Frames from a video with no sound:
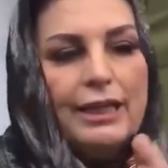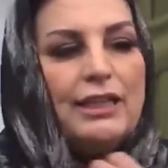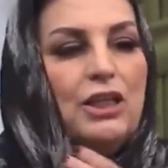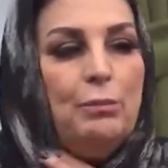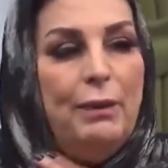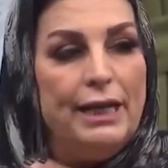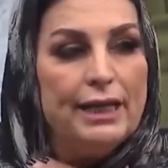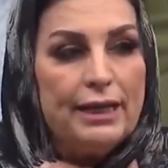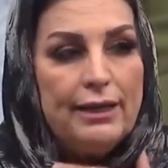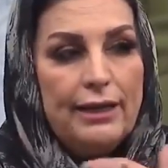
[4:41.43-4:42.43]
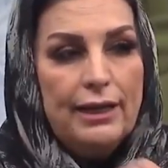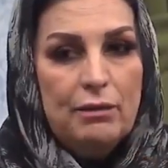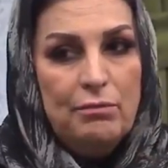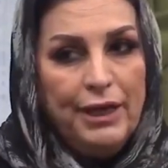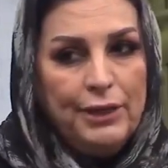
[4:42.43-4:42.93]
خديت بالك
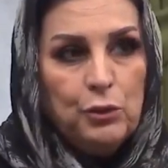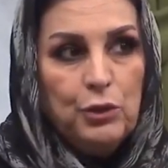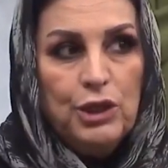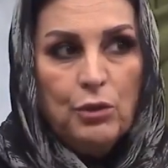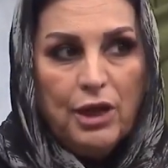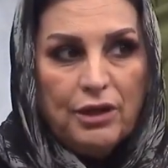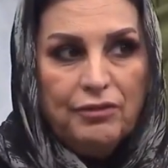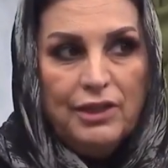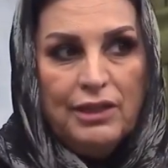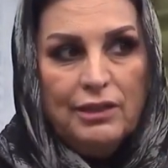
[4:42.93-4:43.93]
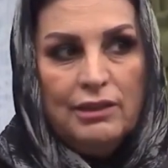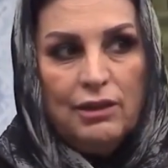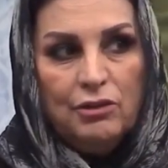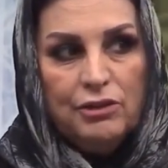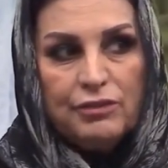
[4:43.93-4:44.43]
لما احنا كنا واقفين انت
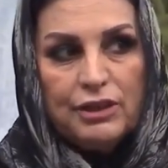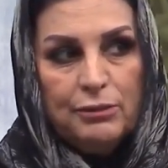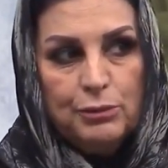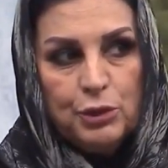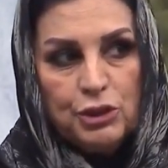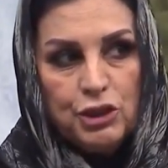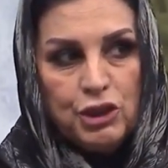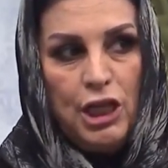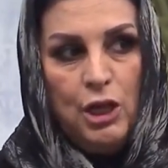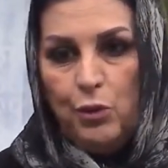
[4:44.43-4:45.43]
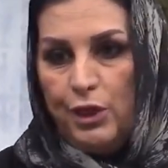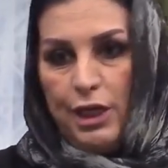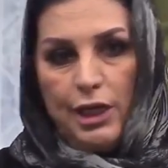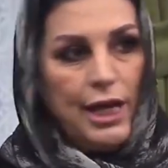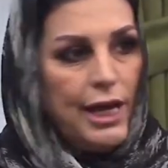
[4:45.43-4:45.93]
هوني في الطابور الرجاله واني
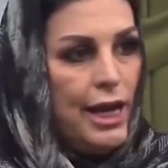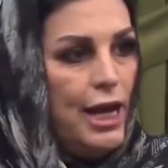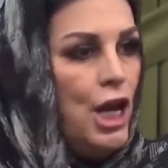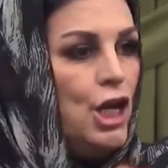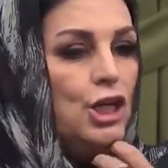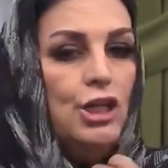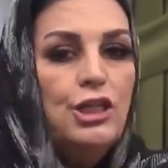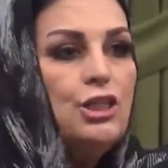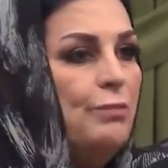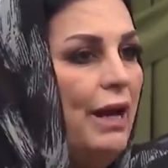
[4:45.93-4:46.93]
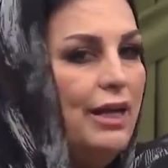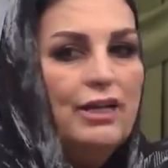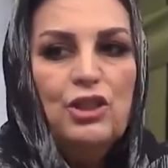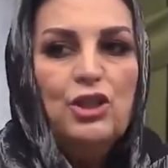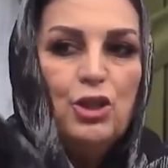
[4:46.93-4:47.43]
هنايا اسمع
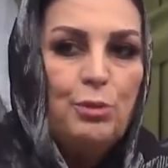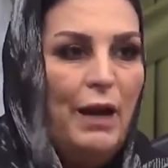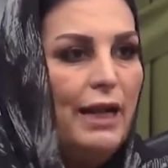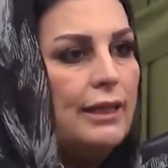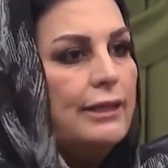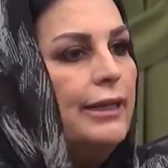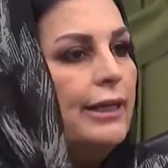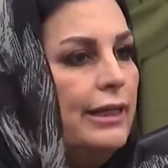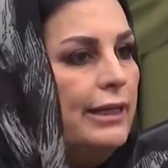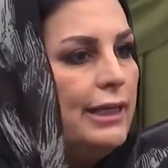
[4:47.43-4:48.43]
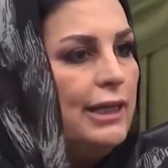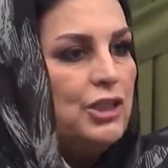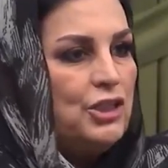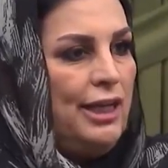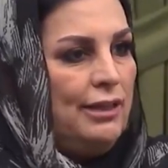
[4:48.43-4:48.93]
شبحت هذاك اللي
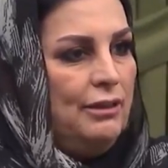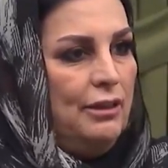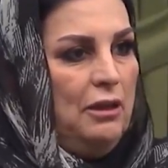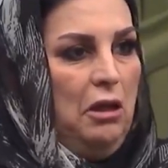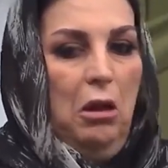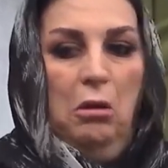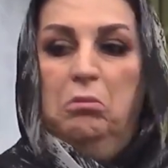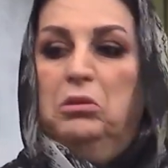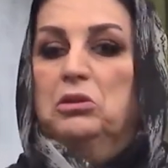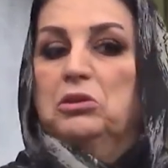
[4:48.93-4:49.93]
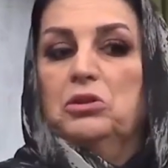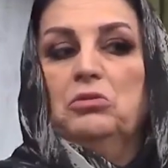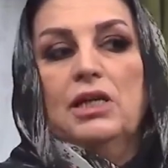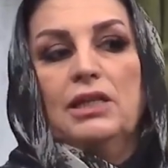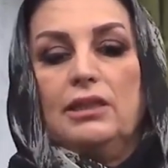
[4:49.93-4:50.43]
خاش عاد
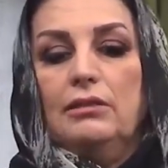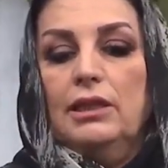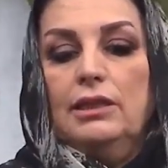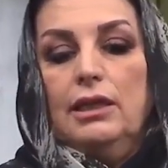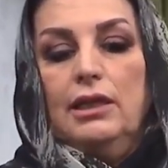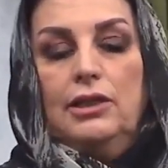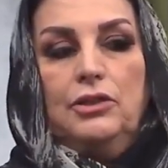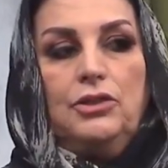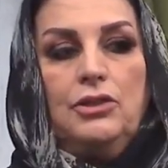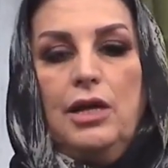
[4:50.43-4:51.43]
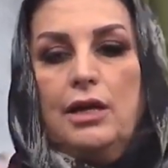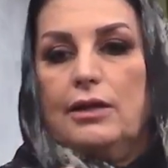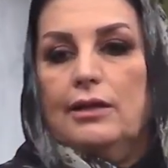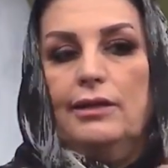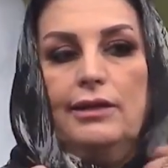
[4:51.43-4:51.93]
بالقرواطه وهذيك
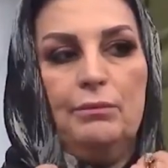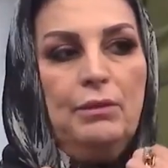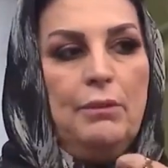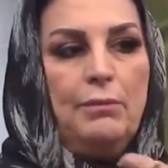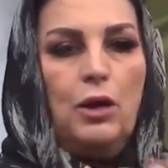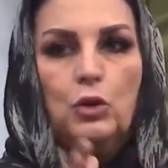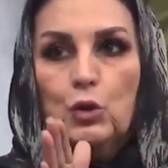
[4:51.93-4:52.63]
الجاكه يا بابا